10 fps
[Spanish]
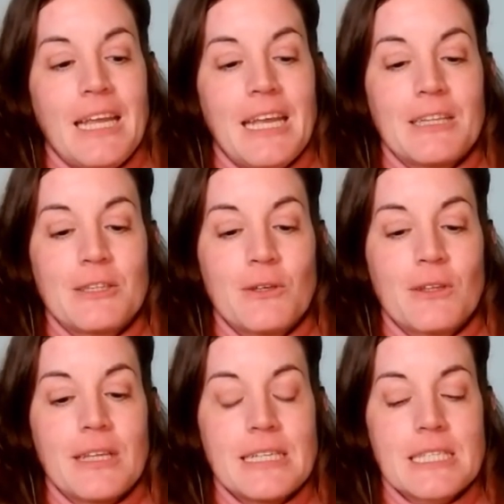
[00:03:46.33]
Y
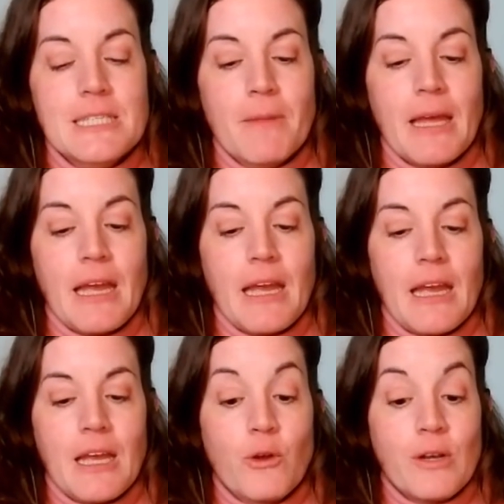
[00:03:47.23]
entonces
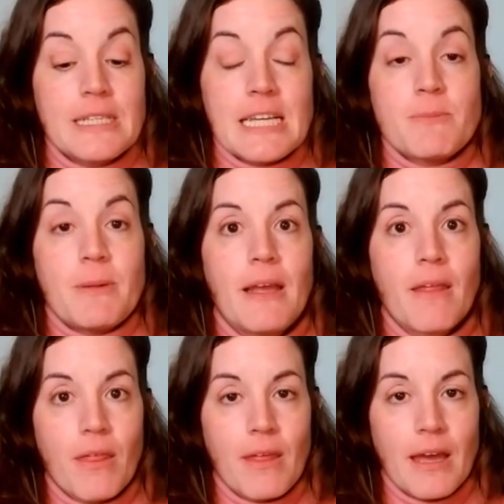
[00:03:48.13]
eh, yo en esa
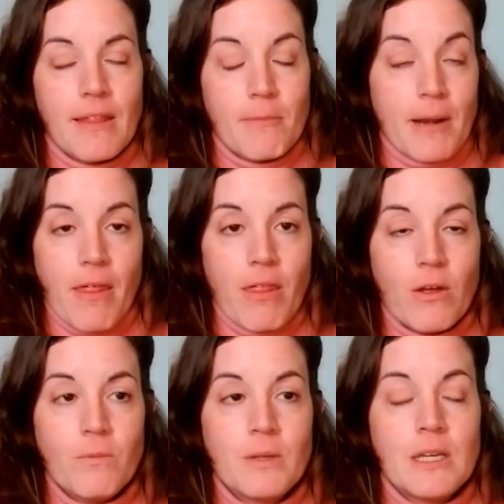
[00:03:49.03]
experiencia de
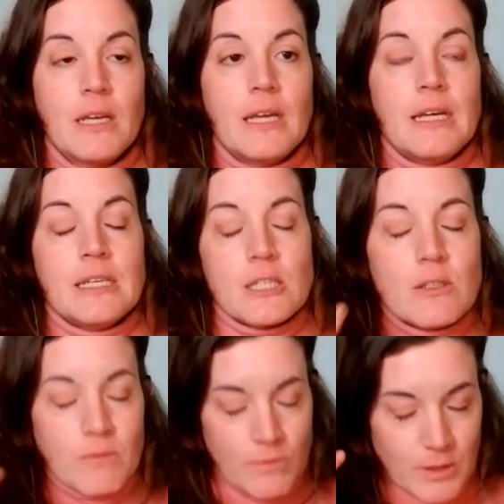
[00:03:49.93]
abrazo,
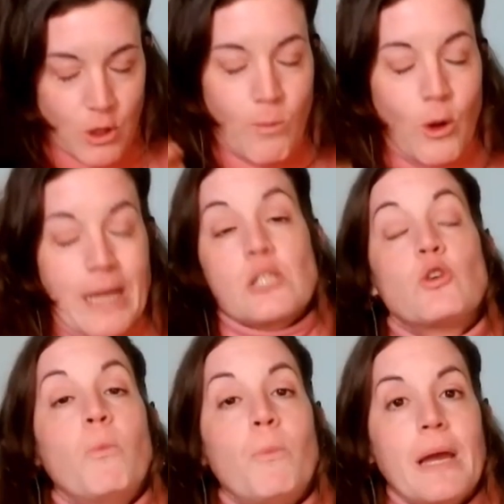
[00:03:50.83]
como que
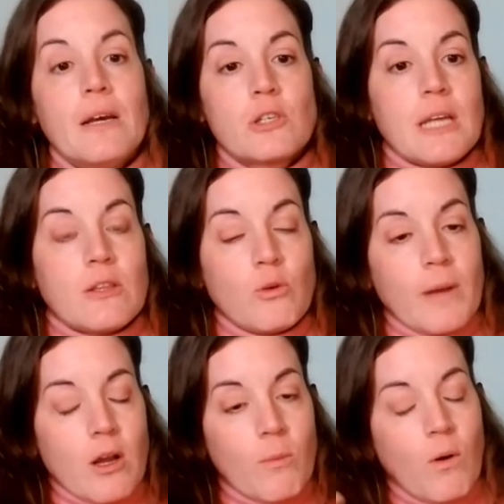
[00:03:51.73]
supe, o sea,
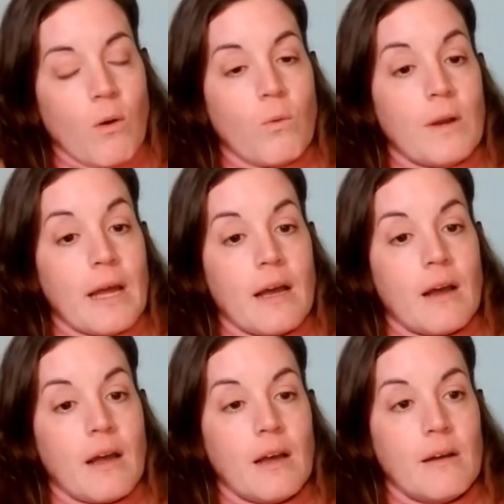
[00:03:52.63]
tuve como
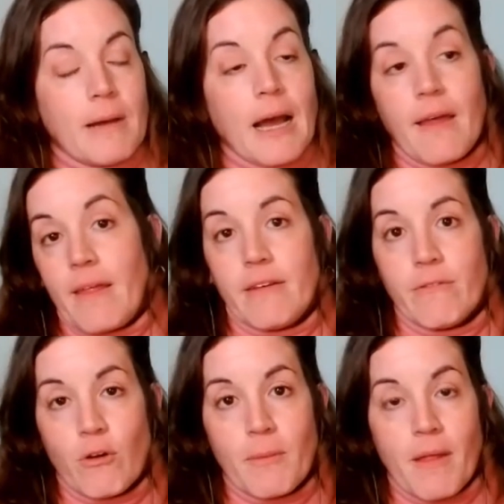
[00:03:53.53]
una bajada de
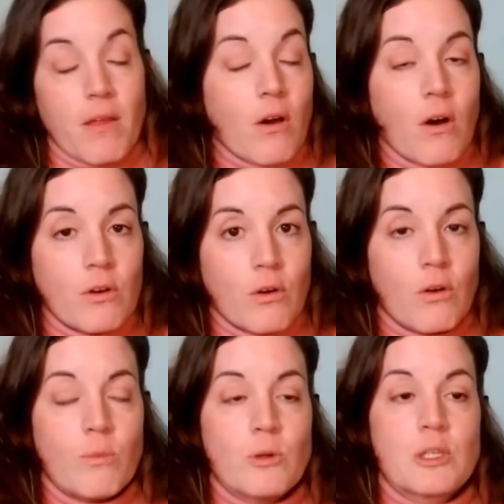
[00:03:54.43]
información
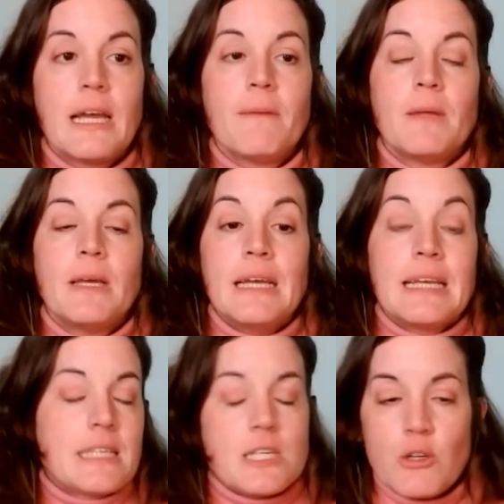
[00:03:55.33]
o como sea,
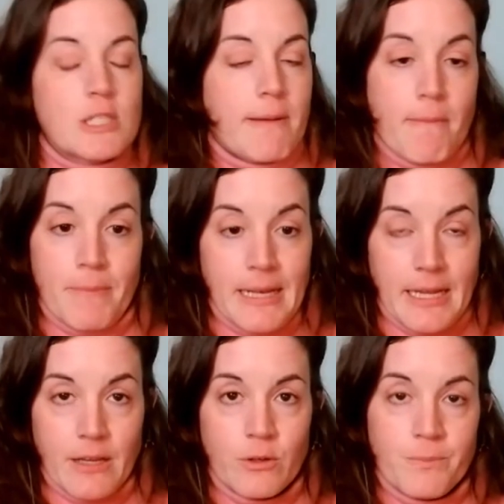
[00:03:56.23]
que ese chico estaba en
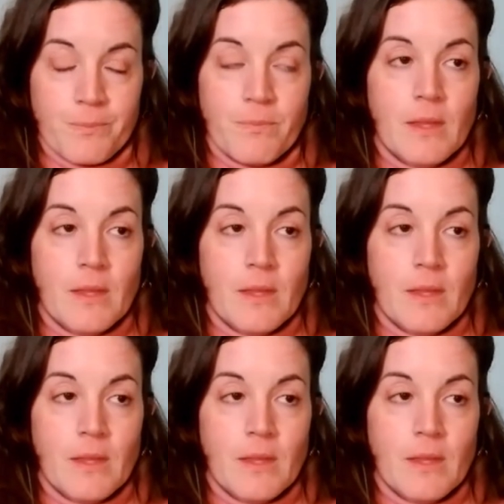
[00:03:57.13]
peligro.